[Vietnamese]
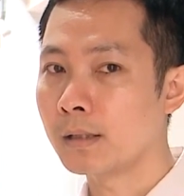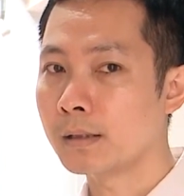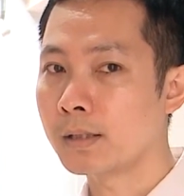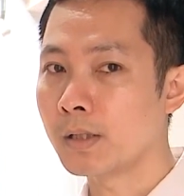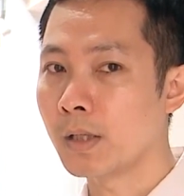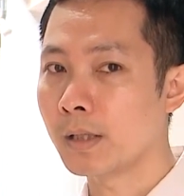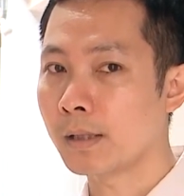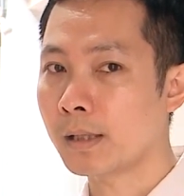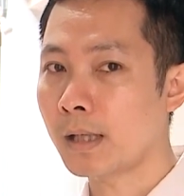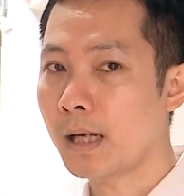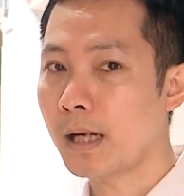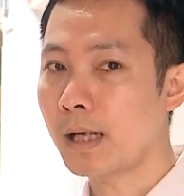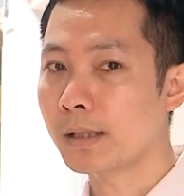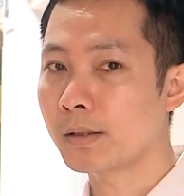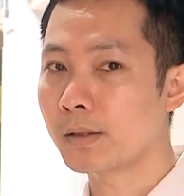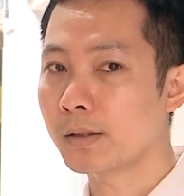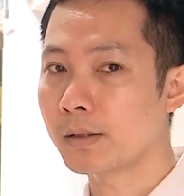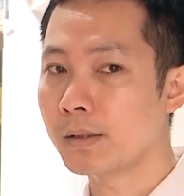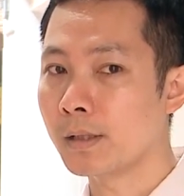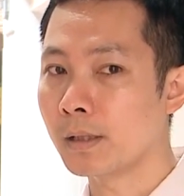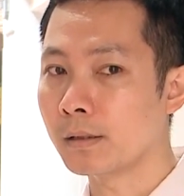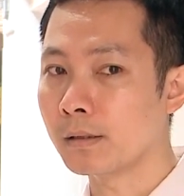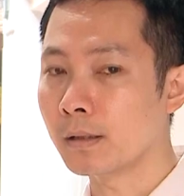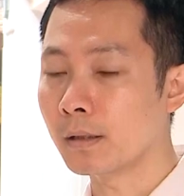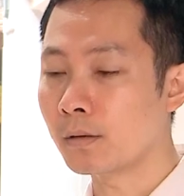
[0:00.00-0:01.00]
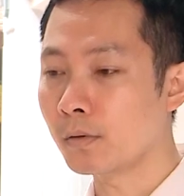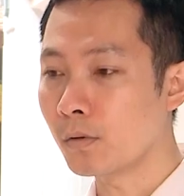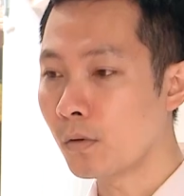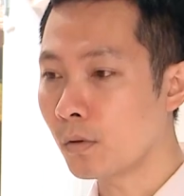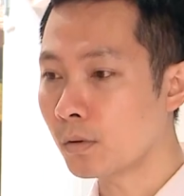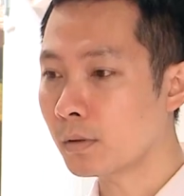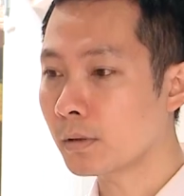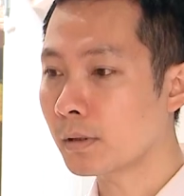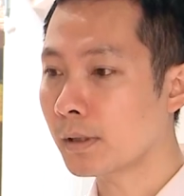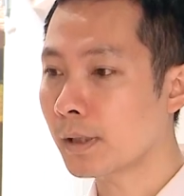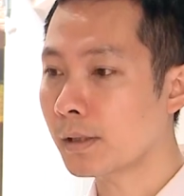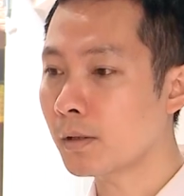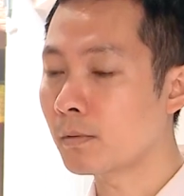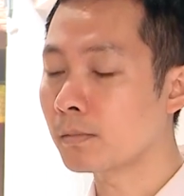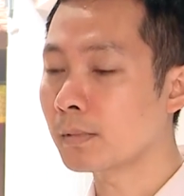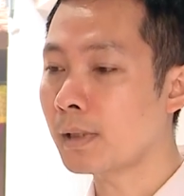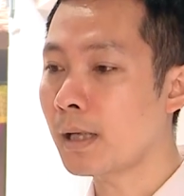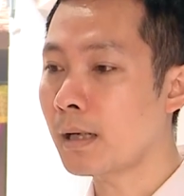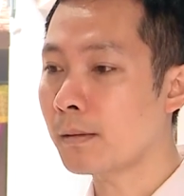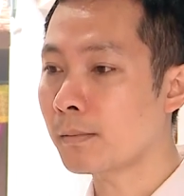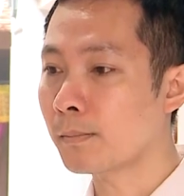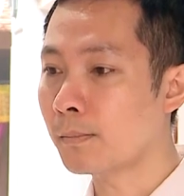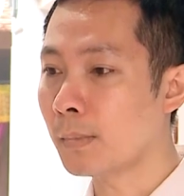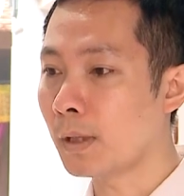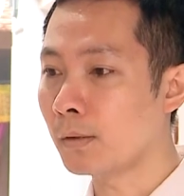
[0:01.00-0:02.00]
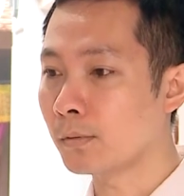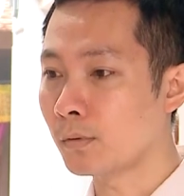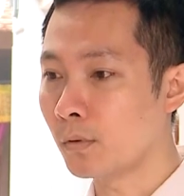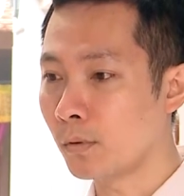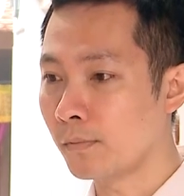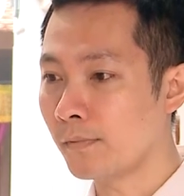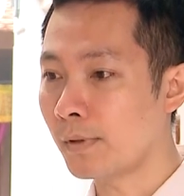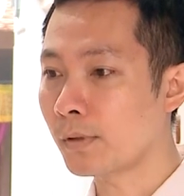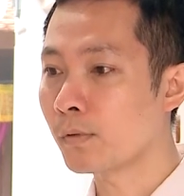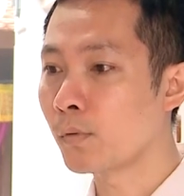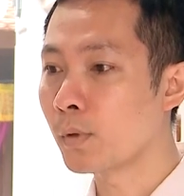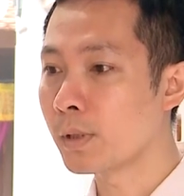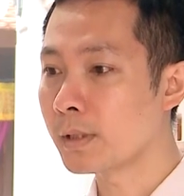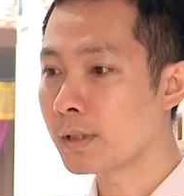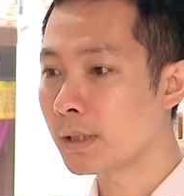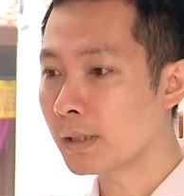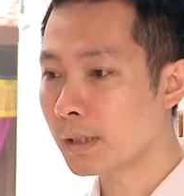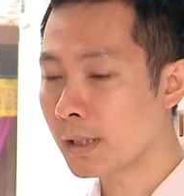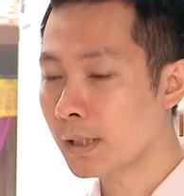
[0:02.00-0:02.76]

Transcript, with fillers: triển khai thực hiện thật tốt cái công tác bảo tồn phát huy di